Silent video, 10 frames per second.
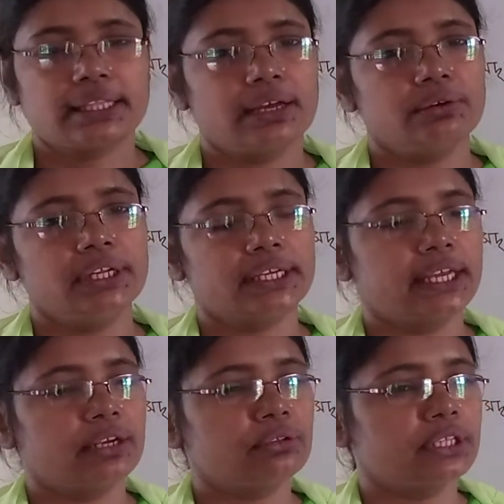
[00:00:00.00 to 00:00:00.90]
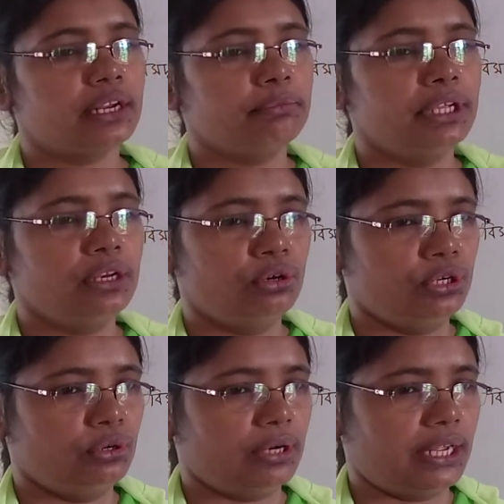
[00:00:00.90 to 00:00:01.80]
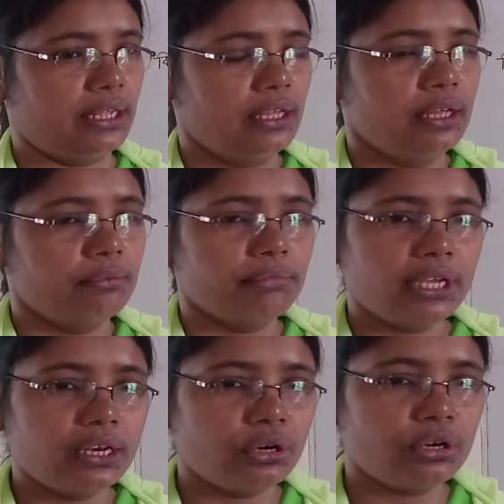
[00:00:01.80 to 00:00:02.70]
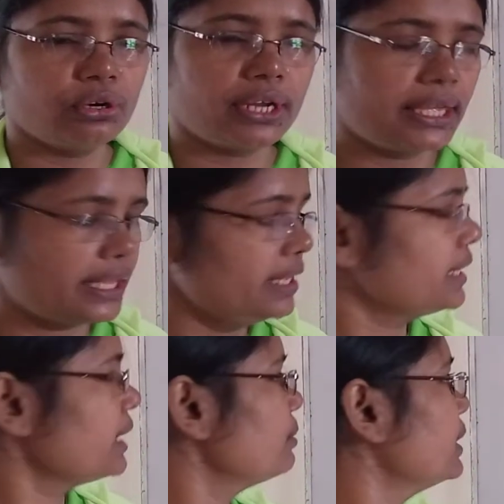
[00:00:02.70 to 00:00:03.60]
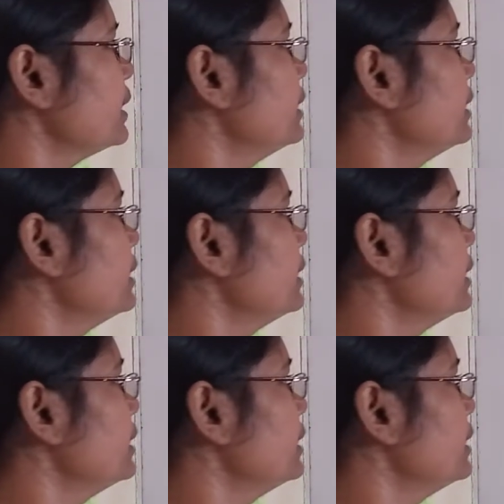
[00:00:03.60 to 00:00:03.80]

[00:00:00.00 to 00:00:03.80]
তাহলে কেন তারা মিল হইল না মিল হইল না এই কারণে